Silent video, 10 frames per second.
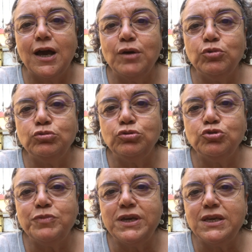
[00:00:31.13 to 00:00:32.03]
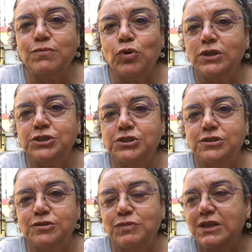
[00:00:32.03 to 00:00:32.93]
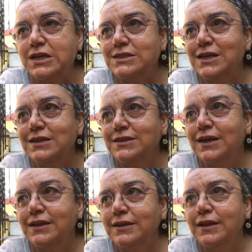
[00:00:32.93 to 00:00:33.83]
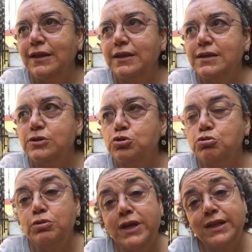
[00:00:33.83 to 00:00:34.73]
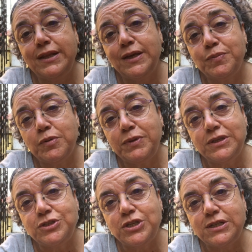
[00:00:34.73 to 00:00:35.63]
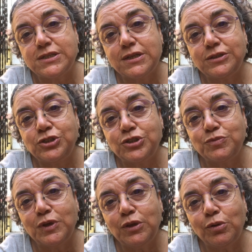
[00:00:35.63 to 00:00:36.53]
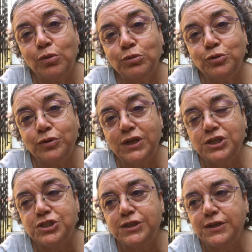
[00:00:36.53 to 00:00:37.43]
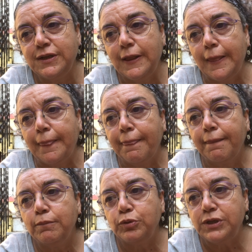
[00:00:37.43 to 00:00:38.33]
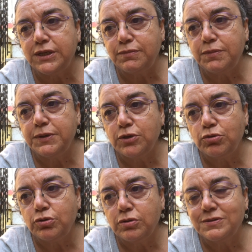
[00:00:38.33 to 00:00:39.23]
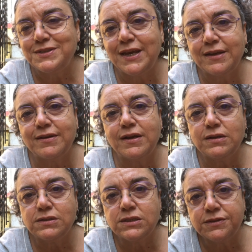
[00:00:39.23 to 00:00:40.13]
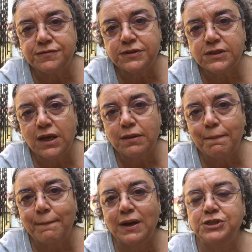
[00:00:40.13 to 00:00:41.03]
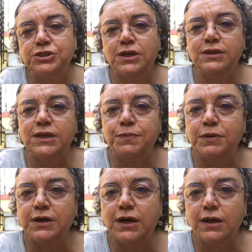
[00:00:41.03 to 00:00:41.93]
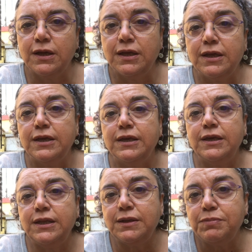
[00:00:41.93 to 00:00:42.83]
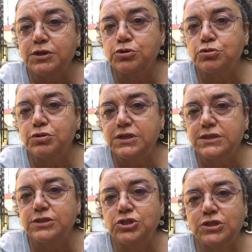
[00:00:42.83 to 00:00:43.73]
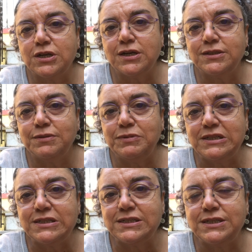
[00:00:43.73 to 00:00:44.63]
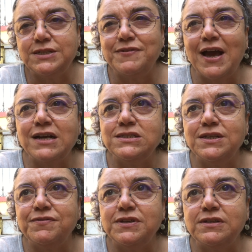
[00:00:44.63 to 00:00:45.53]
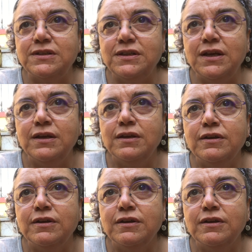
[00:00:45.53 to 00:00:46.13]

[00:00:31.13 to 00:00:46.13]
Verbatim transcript: Ama unutmayın ki bu alıştırmalar zaten sürekli yapabileceğiniz alıştırmalar olduğu için bu 21 günü tekrar sıfırdan baştan yaparak yine bir sürü yazı çıkartabilirsiniz ve her seferinde de